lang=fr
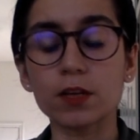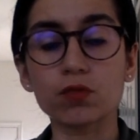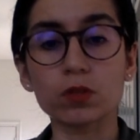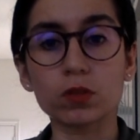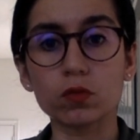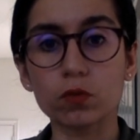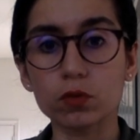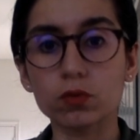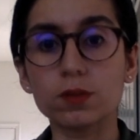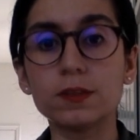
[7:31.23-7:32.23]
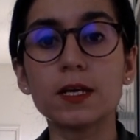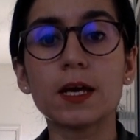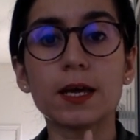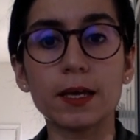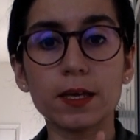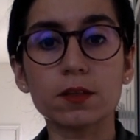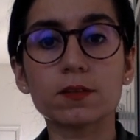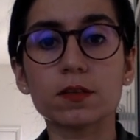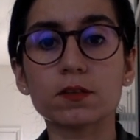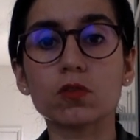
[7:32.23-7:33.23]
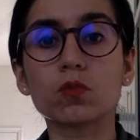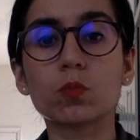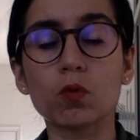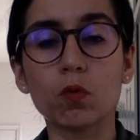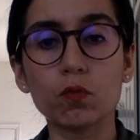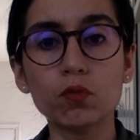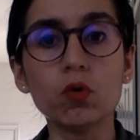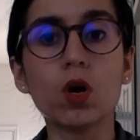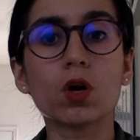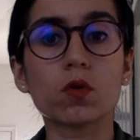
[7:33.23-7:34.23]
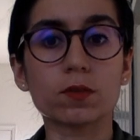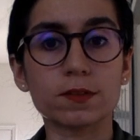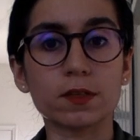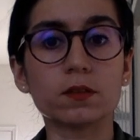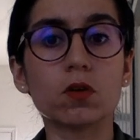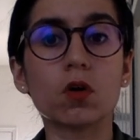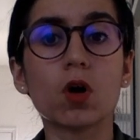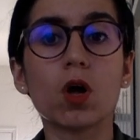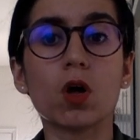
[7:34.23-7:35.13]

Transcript: La journée du vendredi est intéressante pour vous concernant